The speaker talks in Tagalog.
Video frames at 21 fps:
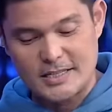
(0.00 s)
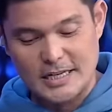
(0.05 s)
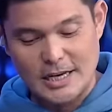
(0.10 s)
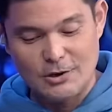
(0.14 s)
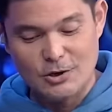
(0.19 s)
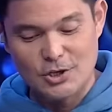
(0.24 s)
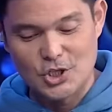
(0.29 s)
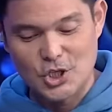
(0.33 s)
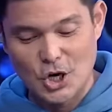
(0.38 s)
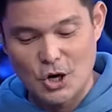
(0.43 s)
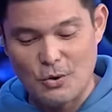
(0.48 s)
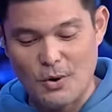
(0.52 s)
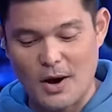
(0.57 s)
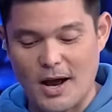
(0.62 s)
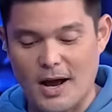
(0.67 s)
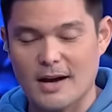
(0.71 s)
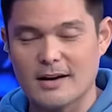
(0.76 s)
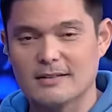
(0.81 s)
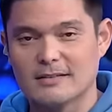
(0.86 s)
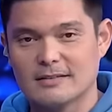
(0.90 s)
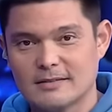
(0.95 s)
sa iyong
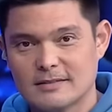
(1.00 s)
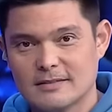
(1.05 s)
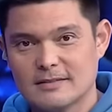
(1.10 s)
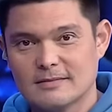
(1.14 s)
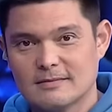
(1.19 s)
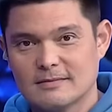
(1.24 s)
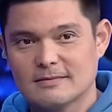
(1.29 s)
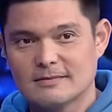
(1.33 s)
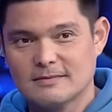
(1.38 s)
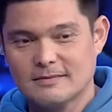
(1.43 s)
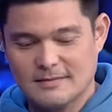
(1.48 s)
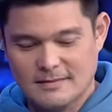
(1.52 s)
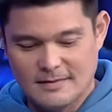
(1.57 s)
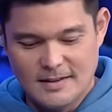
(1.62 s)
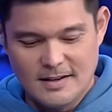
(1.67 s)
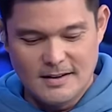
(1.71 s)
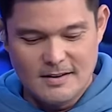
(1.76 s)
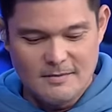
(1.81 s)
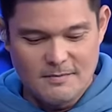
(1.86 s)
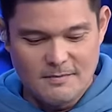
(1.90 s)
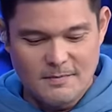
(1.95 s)
jowa,
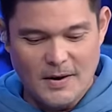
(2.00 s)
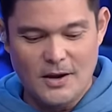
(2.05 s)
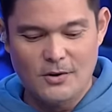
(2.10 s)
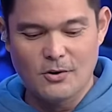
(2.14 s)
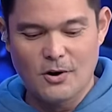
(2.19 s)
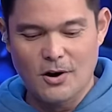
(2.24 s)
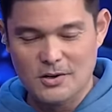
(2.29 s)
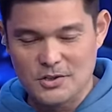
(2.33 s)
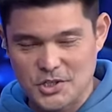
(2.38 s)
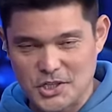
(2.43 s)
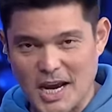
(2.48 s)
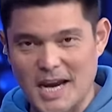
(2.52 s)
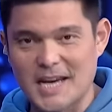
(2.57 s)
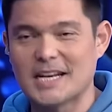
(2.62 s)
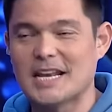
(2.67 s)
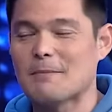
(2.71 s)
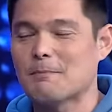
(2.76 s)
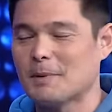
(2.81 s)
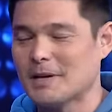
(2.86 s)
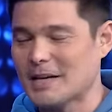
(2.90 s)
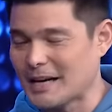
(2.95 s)
ano ang
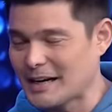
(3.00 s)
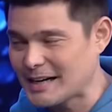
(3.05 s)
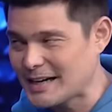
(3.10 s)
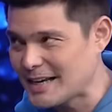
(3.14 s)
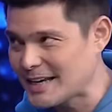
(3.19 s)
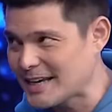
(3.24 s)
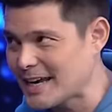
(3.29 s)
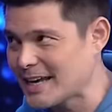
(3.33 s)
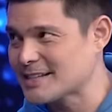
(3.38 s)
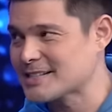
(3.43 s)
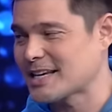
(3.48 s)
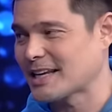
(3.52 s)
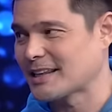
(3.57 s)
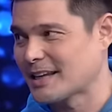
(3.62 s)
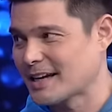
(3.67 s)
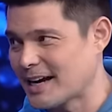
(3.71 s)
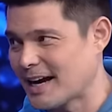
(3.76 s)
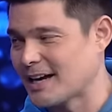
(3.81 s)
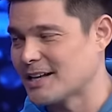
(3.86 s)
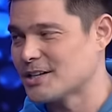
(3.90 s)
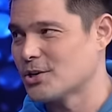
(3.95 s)
sign na ipinaglihian sa
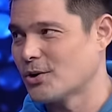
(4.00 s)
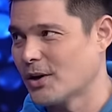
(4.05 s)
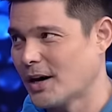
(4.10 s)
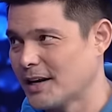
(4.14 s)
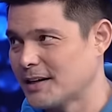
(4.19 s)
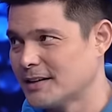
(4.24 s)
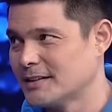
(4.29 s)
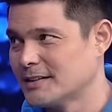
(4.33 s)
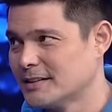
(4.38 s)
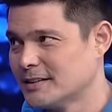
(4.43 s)
daga, Johan?